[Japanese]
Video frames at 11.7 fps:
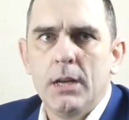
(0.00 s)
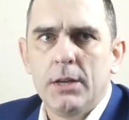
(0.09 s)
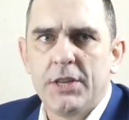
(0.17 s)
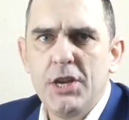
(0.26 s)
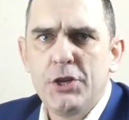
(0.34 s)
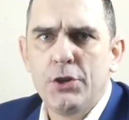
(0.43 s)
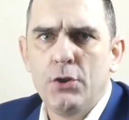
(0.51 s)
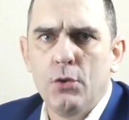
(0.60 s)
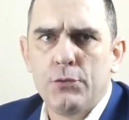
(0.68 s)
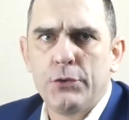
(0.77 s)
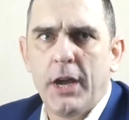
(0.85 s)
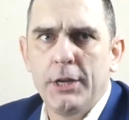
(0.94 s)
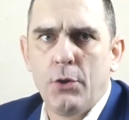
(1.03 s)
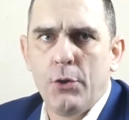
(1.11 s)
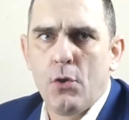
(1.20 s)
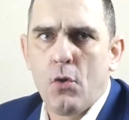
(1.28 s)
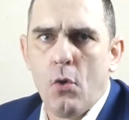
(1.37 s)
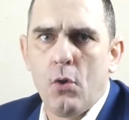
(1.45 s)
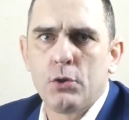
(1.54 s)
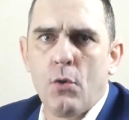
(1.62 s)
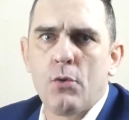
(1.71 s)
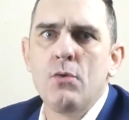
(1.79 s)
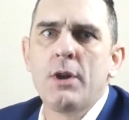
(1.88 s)
先週の副大統領候補
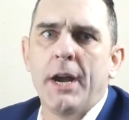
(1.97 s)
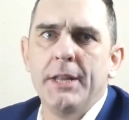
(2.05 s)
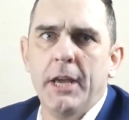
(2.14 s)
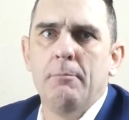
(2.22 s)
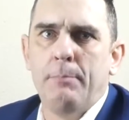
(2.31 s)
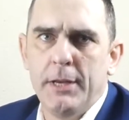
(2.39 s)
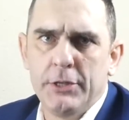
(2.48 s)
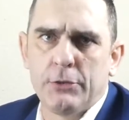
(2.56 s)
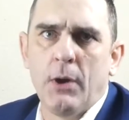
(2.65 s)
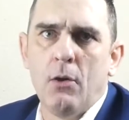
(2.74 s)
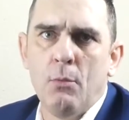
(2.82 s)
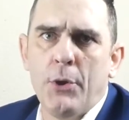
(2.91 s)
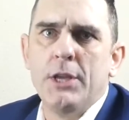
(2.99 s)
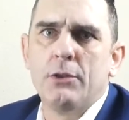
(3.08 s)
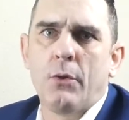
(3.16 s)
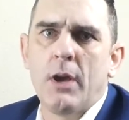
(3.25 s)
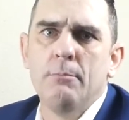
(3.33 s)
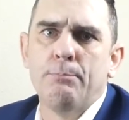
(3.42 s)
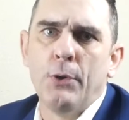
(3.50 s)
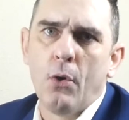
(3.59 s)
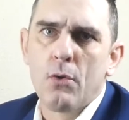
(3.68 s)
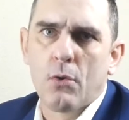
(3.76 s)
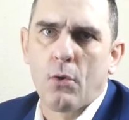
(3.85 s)
討論会でペンスは主にトランプ
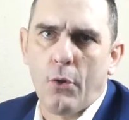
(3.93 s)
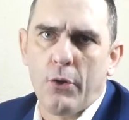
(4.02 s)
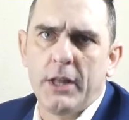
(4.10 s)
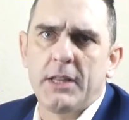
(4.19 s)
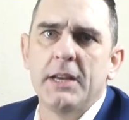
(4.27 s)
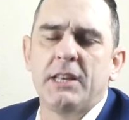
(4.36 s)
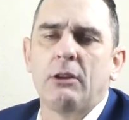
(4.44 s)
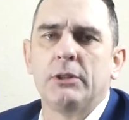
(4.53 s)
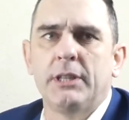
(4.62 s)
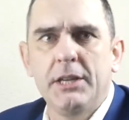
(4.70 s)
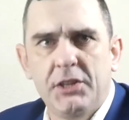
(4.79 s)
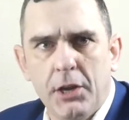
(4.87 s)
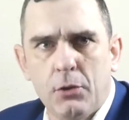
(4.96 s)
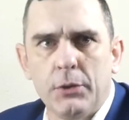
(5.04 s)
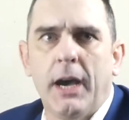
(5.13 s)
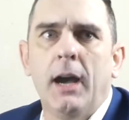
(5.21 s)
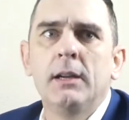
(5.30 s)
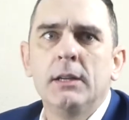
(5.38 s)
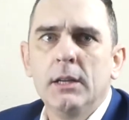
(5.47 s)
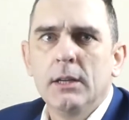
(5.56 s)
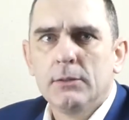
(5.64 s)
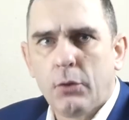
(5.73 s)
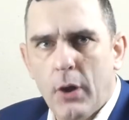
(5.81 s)
のコロナ対策大成功だ
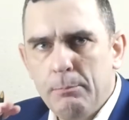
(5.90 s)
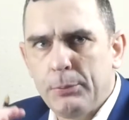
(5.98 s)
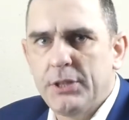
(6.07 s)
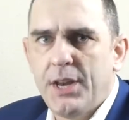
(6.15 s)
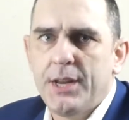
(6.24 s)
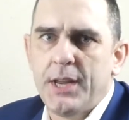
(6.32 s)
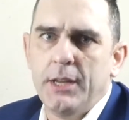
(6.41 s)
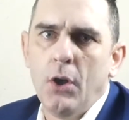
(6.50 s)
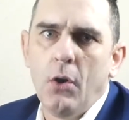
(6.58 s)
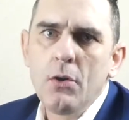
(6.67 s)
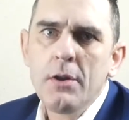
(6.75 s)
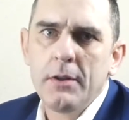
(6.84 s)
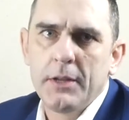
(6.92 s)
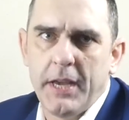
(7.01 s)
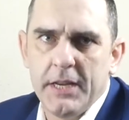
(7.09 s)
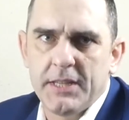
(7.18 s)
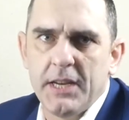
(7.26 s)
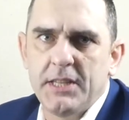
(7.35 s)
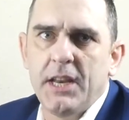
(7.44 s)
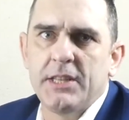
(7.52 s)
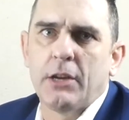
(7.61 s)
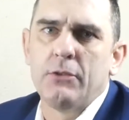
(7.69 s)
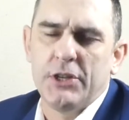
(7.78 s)
トランプ政権の経済
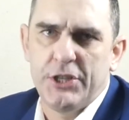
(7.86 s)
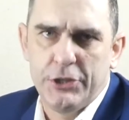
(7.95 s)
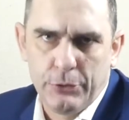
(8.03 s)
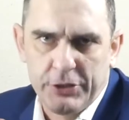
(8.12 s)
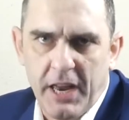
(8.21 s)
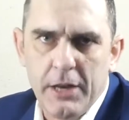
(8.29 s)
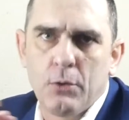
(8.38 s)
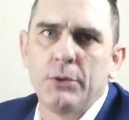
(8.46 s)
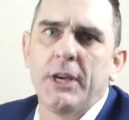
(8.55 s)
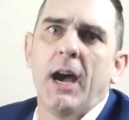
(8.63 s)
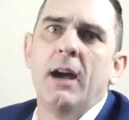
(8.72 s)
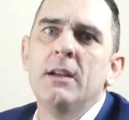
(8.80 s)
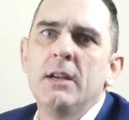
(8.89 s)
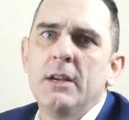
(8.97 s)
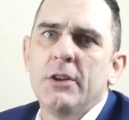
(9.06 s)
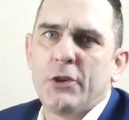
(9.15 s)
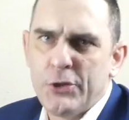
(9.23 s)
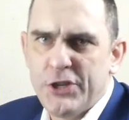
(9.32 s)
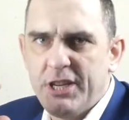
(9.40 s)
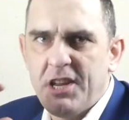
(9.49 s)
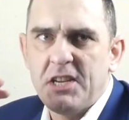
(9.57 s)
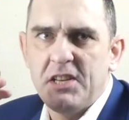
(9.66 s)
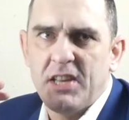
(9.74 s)
政策は史上最高だ組織
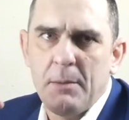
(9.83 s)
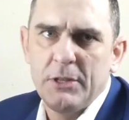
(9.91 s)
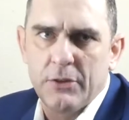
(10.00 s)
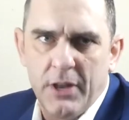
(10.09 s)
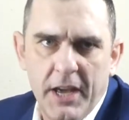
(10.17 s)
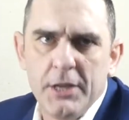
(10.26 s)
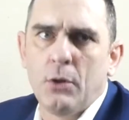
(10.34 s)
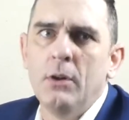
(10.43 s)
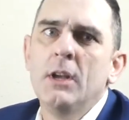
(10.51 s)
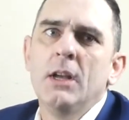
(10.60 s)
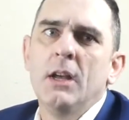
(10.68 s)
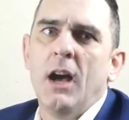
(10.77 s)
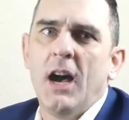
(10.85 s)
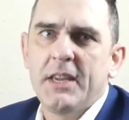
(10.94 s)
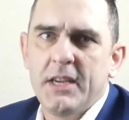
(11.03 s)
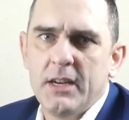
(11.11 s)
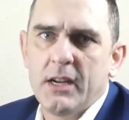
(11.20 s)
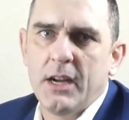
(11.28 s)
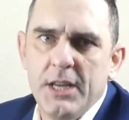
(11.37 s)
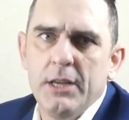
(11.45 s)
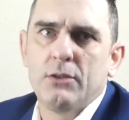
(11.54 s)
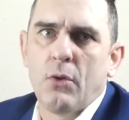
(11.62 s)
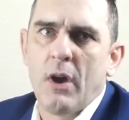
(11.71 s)
的差別はないと明らか
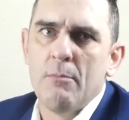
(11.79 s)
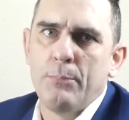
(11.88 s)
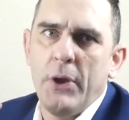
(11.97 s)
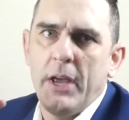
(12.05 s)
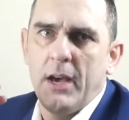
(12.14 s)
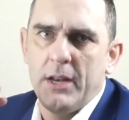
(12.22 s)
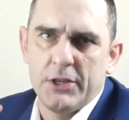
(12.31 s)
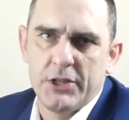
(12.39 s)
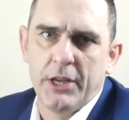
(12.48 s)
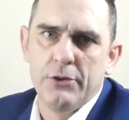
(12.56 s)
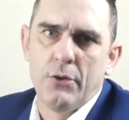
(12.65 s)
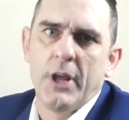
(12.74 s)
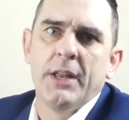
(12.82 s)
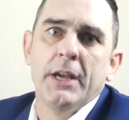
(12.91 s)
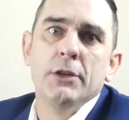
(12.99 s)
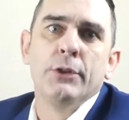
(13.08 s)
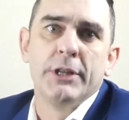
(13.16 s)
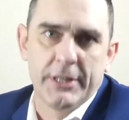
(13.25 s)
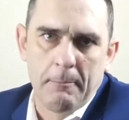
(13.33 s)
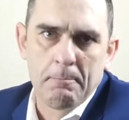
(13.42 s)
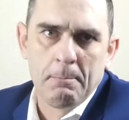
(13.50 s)
にトランプへ話しているような内容でした